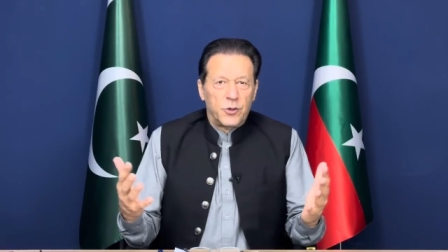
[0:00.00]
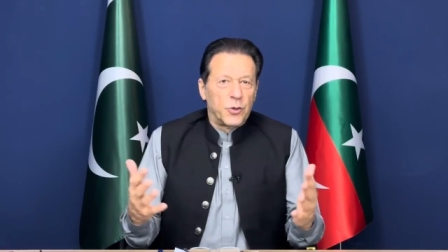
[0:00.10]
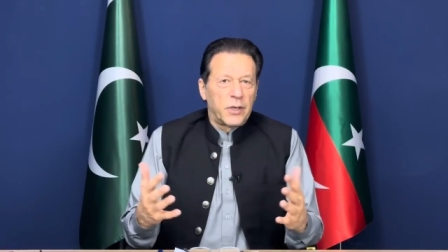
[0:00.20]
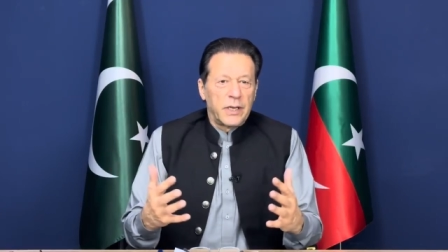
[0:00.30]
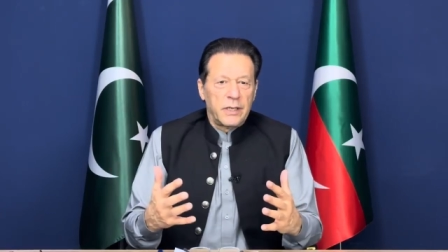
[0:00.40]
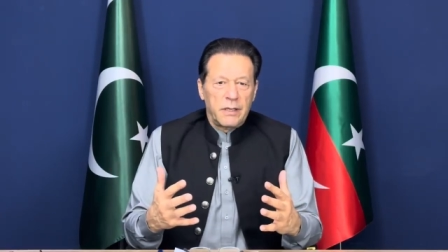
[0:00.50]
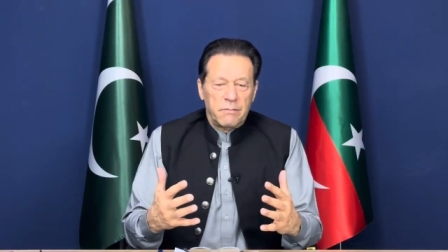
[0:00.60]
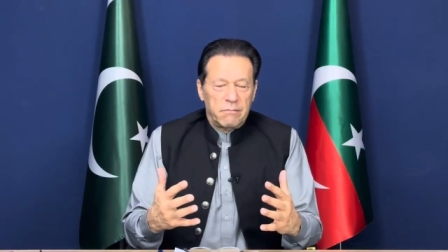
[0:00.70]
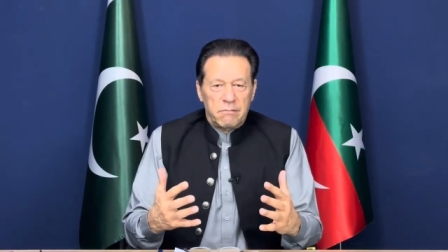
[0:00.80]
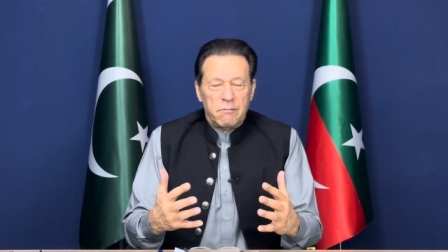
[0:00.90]
जो कि
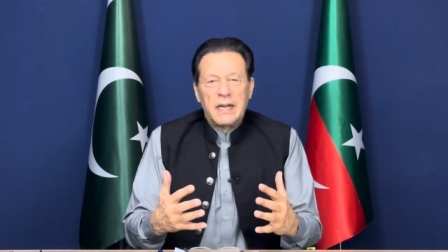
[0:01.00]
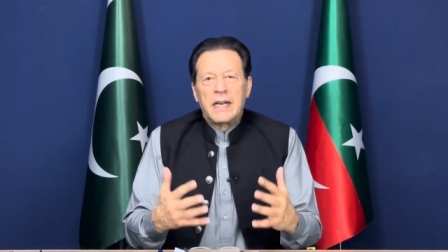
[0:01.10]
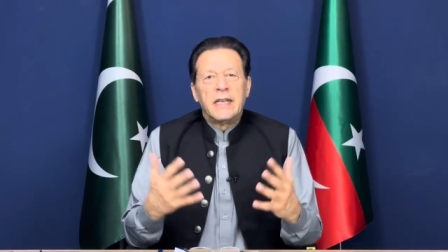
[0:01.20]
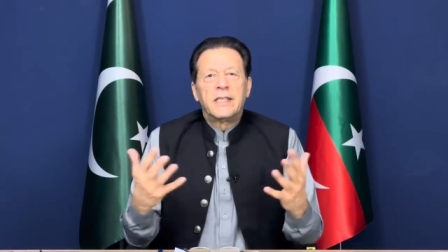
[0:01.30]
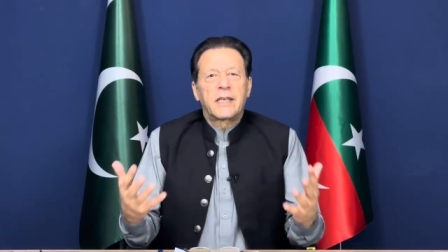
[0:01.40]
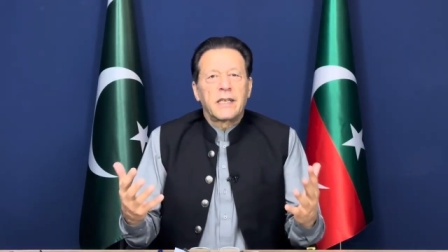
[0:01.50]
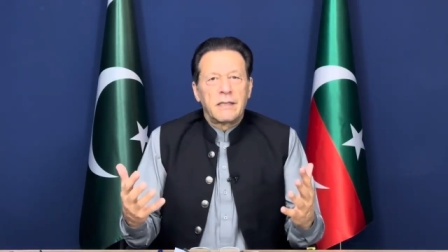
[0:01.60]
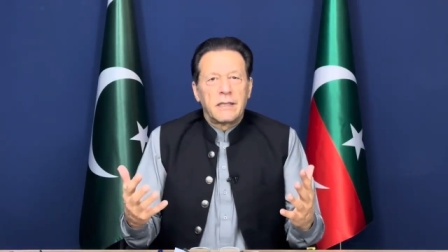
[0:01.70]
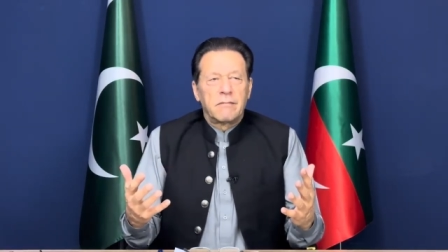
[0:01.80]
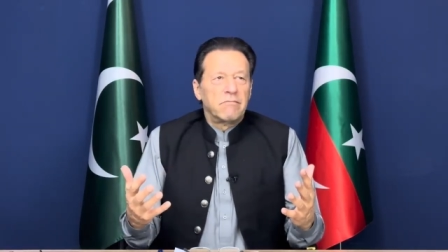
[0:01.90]
मिडल ईस्ट के
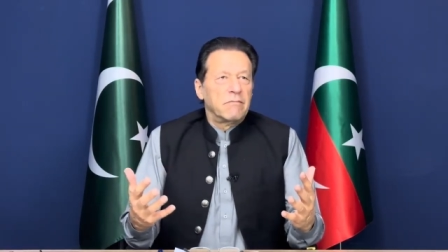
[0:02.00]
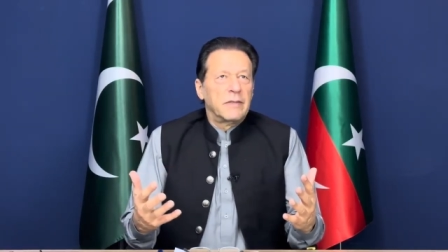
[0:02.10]
अंदर